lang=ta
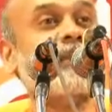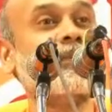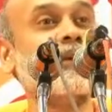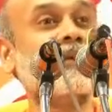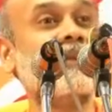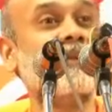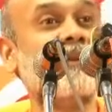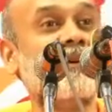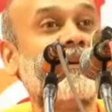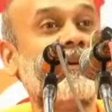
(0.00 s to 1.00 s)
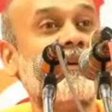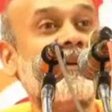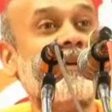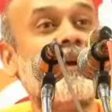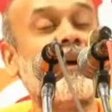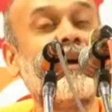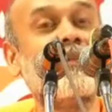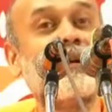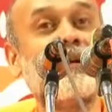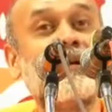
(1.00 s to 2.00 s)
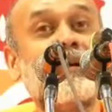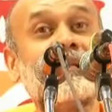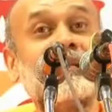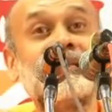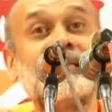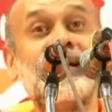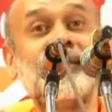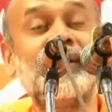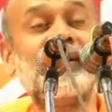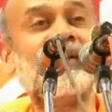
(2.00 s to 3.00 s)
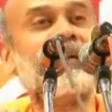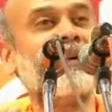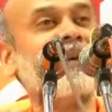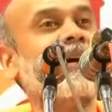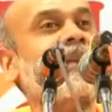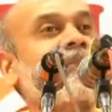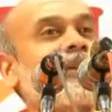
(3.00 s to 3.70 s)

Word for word: காது என்ன பண்ணுதுன்னா அந்த காது தவறான